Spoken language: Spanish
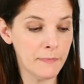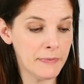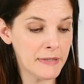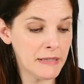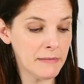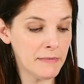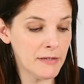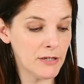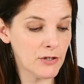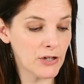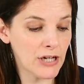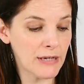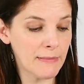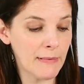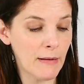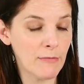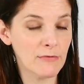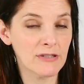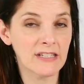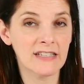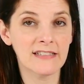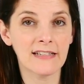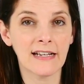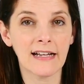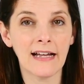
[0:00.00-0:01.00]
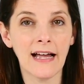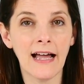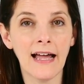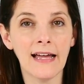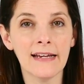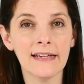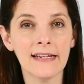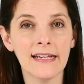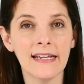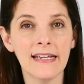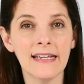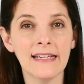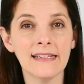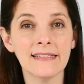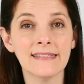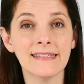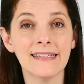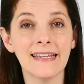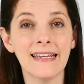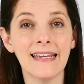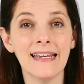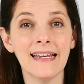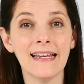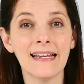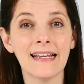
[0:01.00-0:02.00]
primero que vamos a sacar es
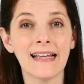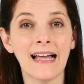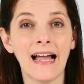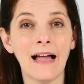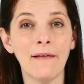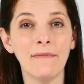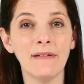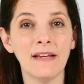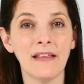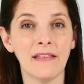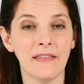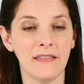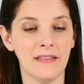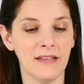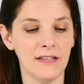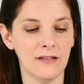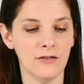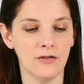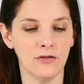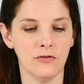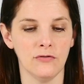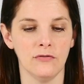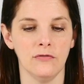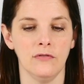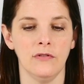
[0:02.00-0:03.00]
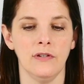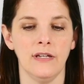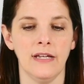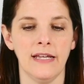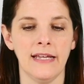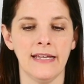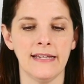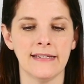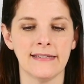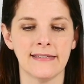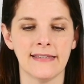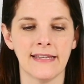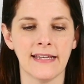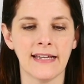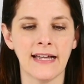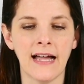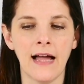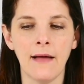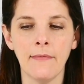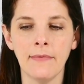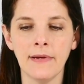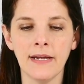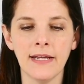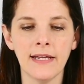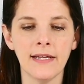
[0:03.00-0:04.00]
el cablecito. Este
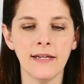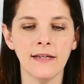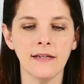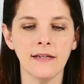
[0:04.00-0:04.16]
cable